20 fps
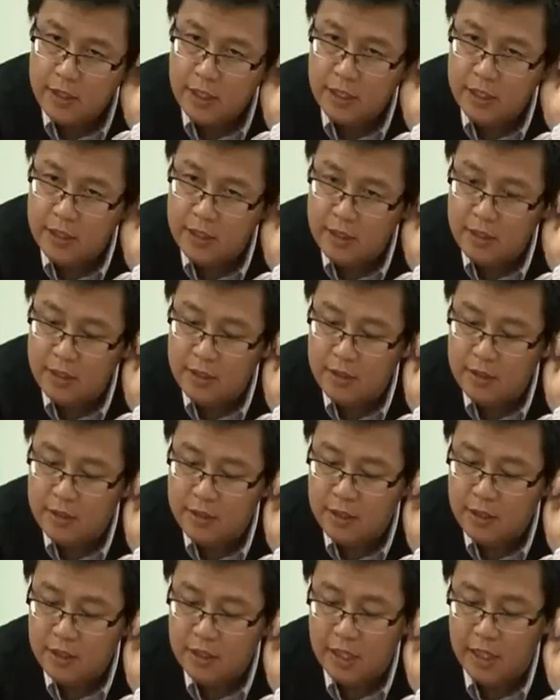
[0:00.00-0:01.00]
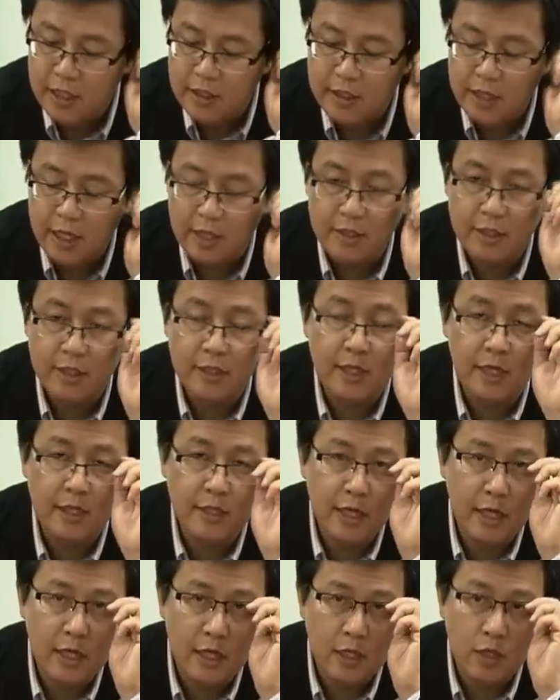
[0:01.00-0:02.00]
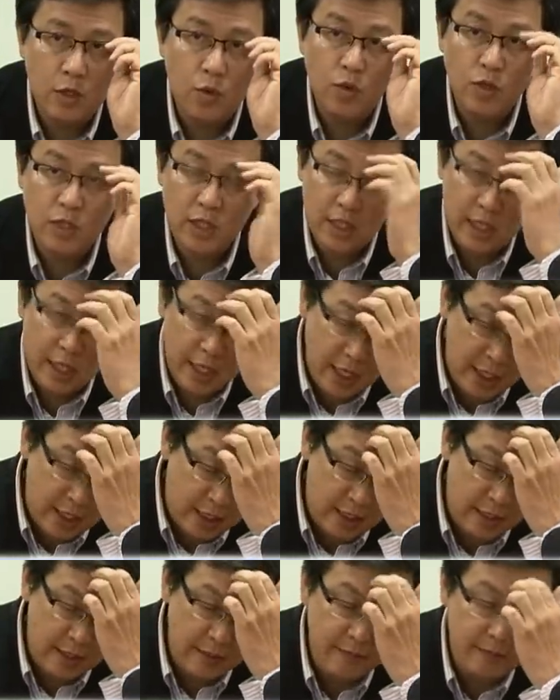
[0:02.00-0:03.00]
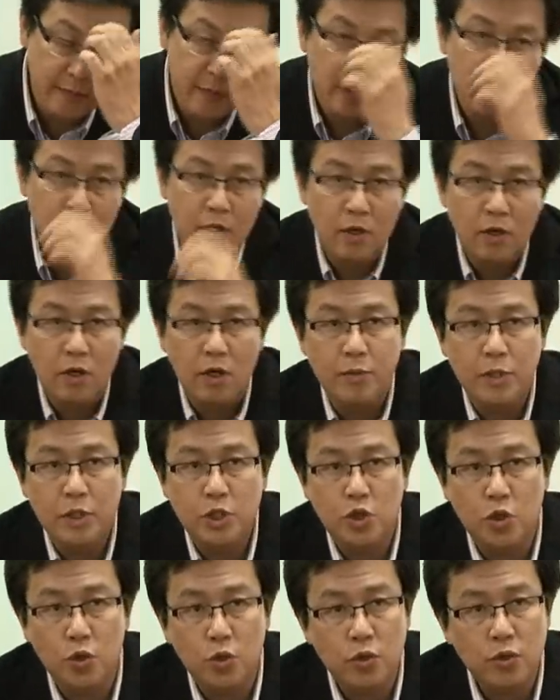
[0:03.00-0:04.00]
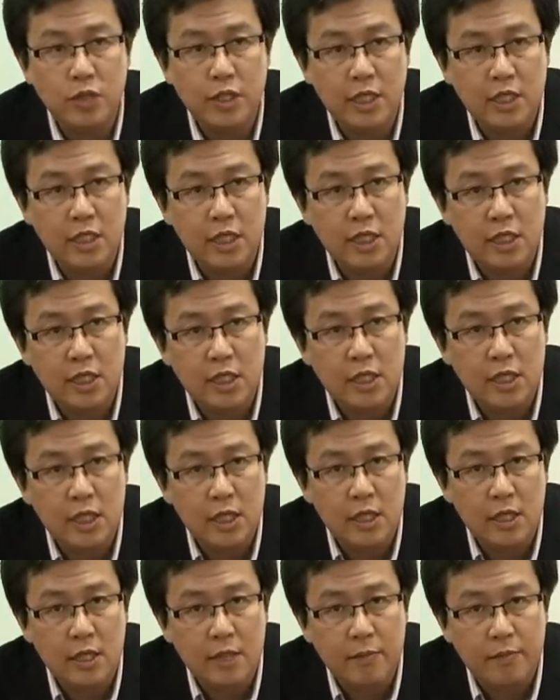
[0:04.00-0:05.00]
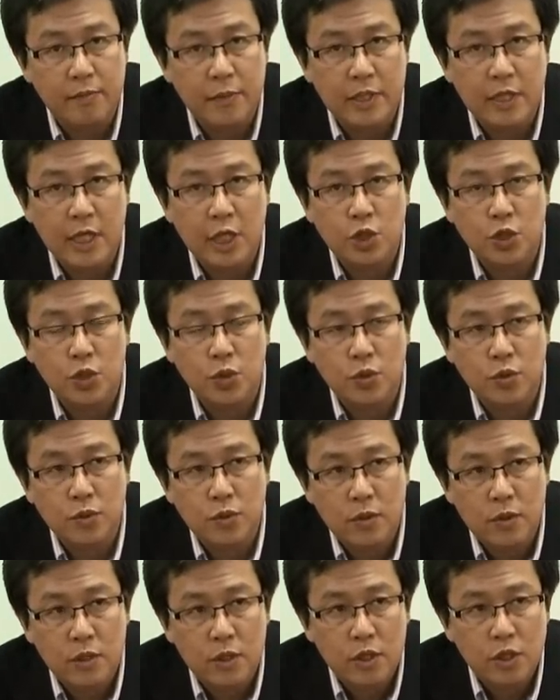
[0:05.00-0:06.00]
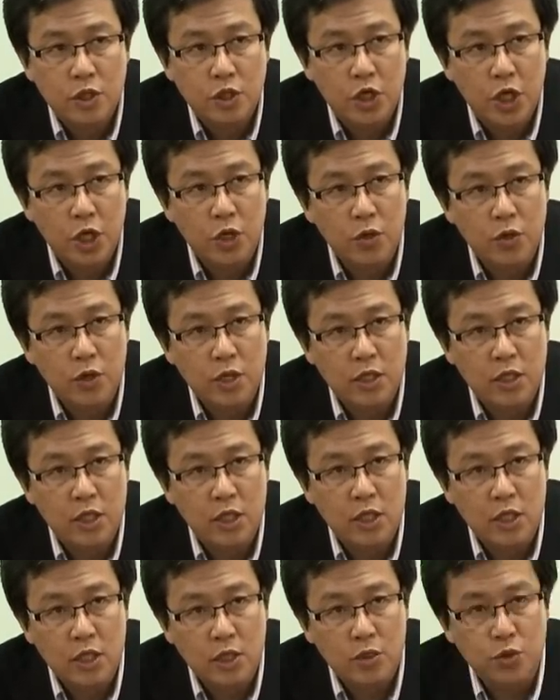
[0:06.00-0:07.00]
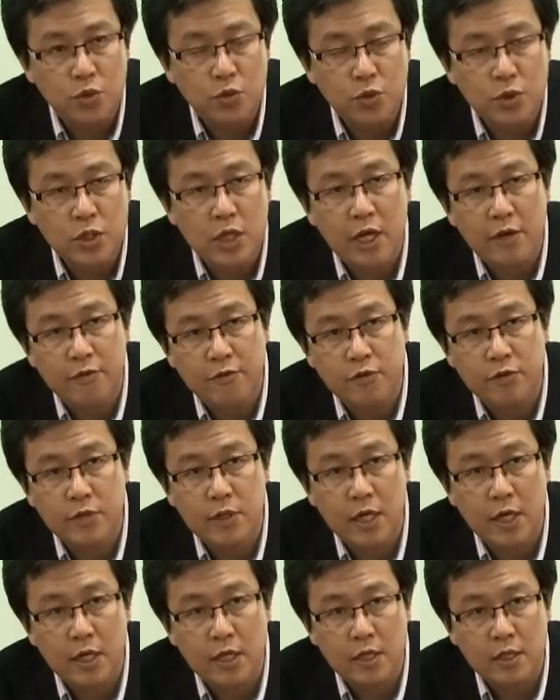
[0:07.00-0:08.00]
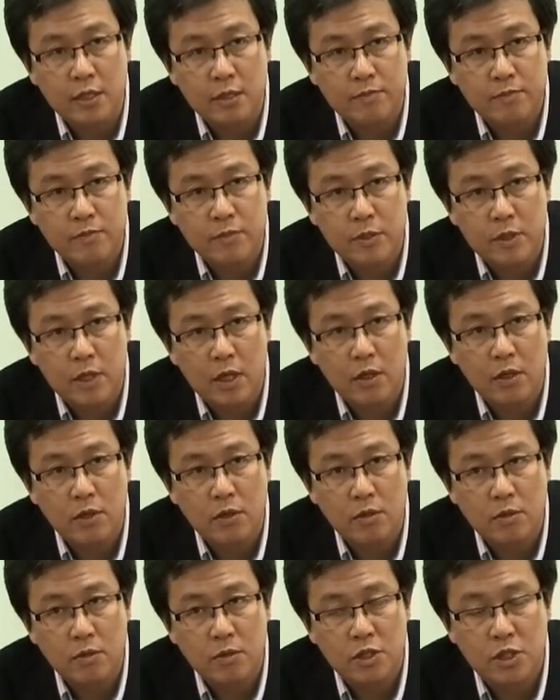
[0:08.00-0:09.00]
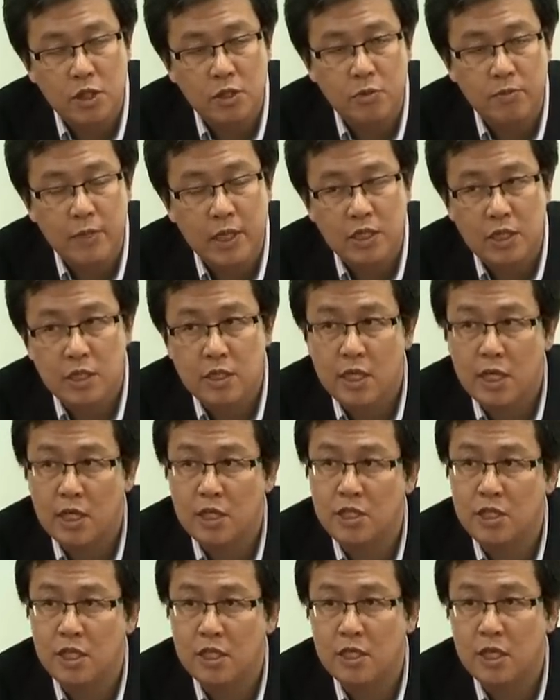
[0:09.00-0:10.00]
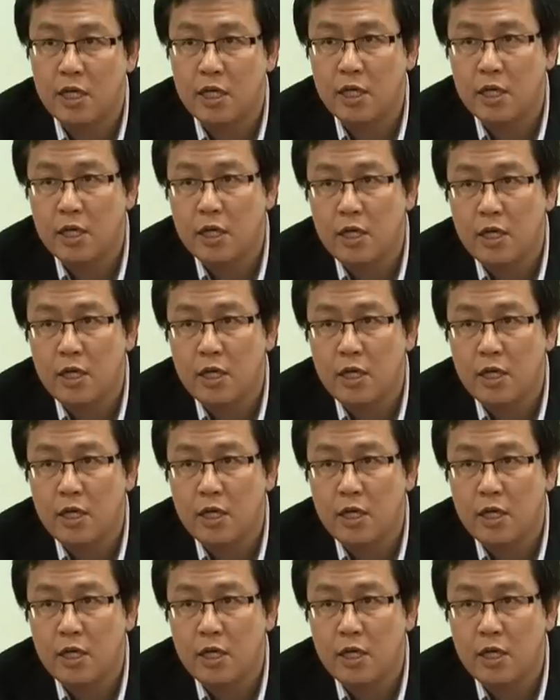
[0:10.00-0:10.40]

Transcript: 演政治演讲征才赛的过程来看呢，我们总共在这一次的比赛中，全国各地的初赛、复赛到进入半决赛跟决赛。